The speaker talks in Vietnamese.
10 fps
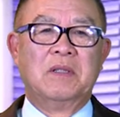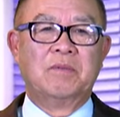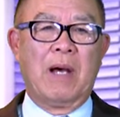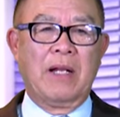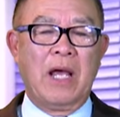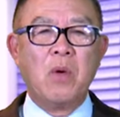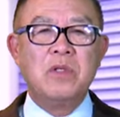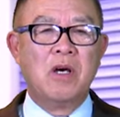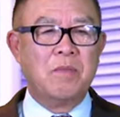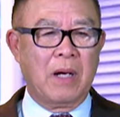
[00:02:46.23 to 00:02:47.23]
Mà nếu
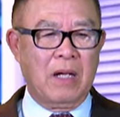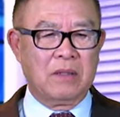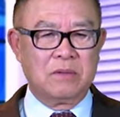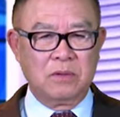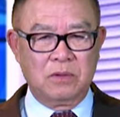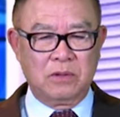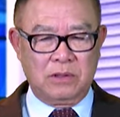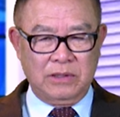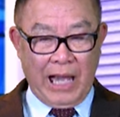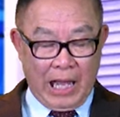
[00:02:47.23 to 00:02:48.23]
như mà
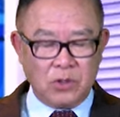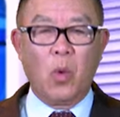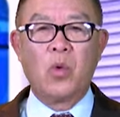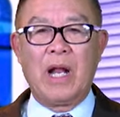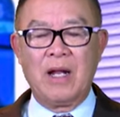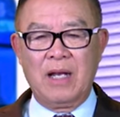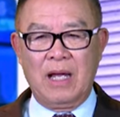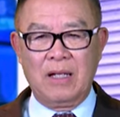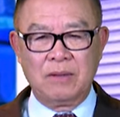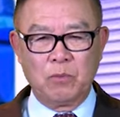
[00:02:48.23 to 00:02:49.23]
giả dụ rằng
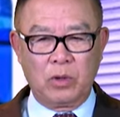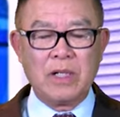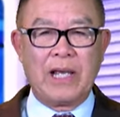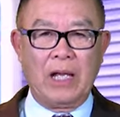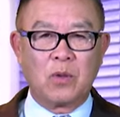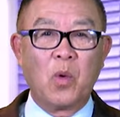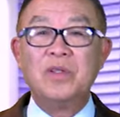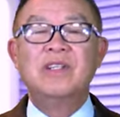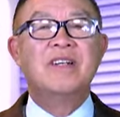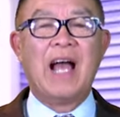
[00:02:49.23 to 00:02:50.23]
là một cái kẻ thù
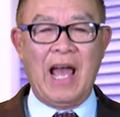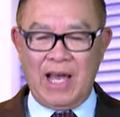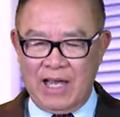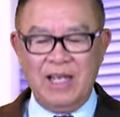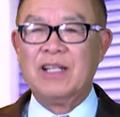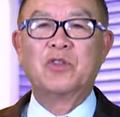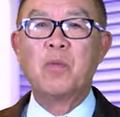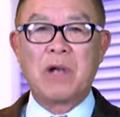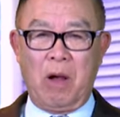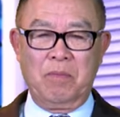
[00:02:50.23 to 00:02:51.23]
như Nga hay là
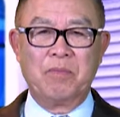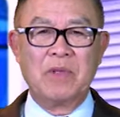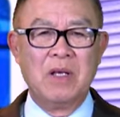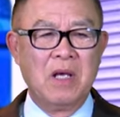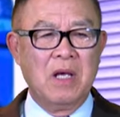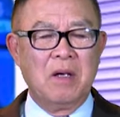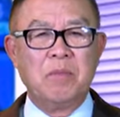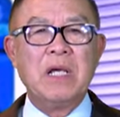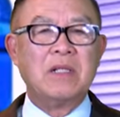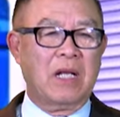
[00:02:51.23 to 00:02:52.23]
Trung Cộng
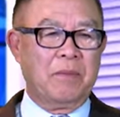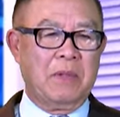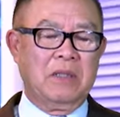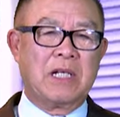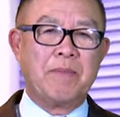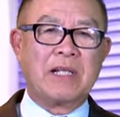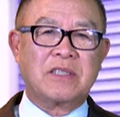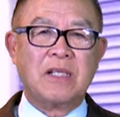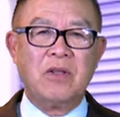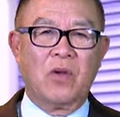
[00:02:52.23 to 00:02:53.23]
biết là cái mắt
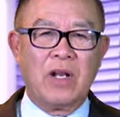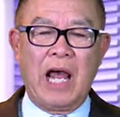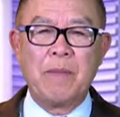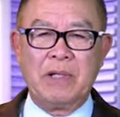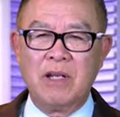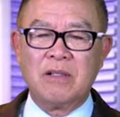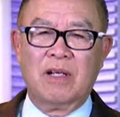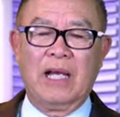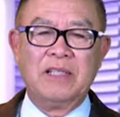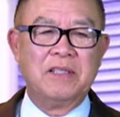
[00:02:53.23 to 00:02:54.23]
xích này nó đã bị đứt ở
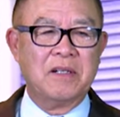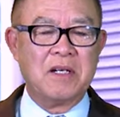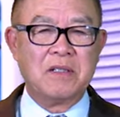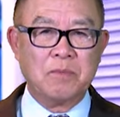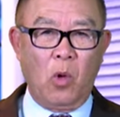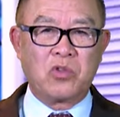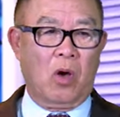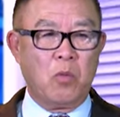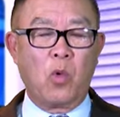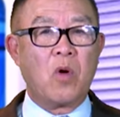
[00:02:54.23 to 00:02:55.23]
ngay giữa, Bộ
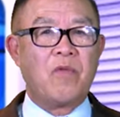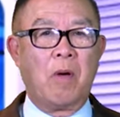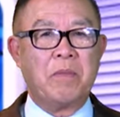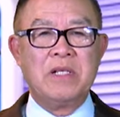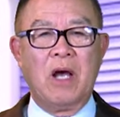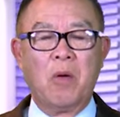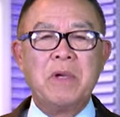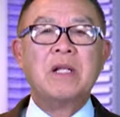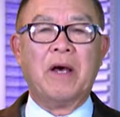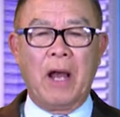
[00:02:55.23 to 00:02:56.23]
trưởng Bộ Quốc phòng bây giờ không
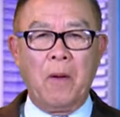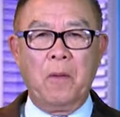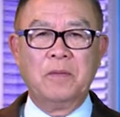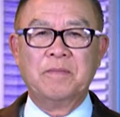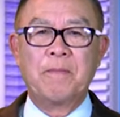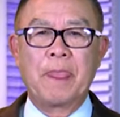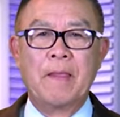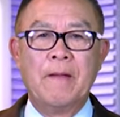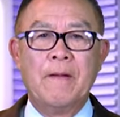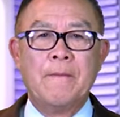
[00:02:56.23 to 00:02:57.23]
biết ở đâu,
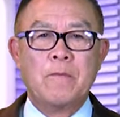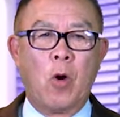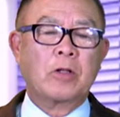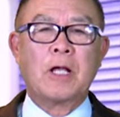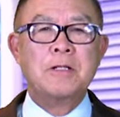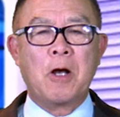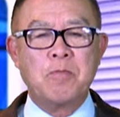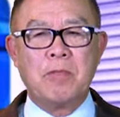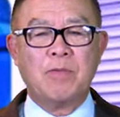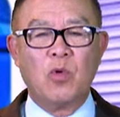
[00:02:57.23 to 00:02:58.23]
họ tấn
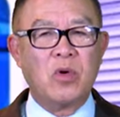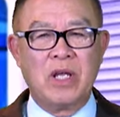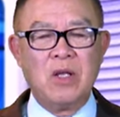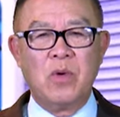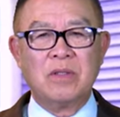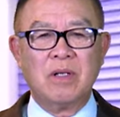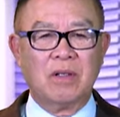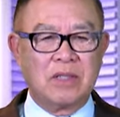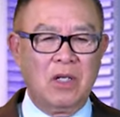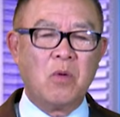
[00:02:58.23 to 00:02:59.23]
công bằng vũ khí nguyên
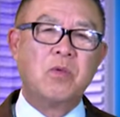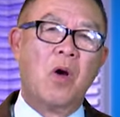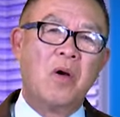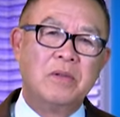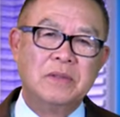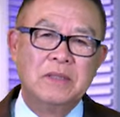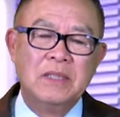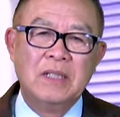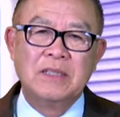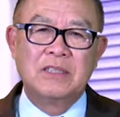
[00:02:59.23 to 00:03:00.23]
tử thì lúc đó
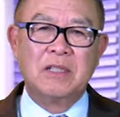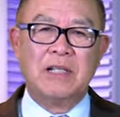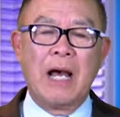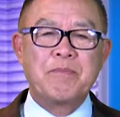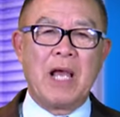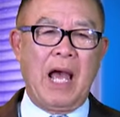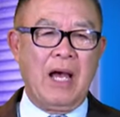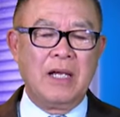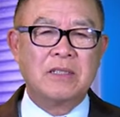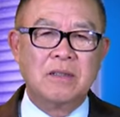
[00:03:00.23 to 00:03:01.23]
sự đáp trả
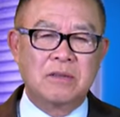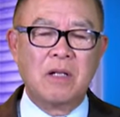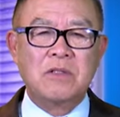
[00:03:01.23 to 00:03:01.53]
hay sự tấn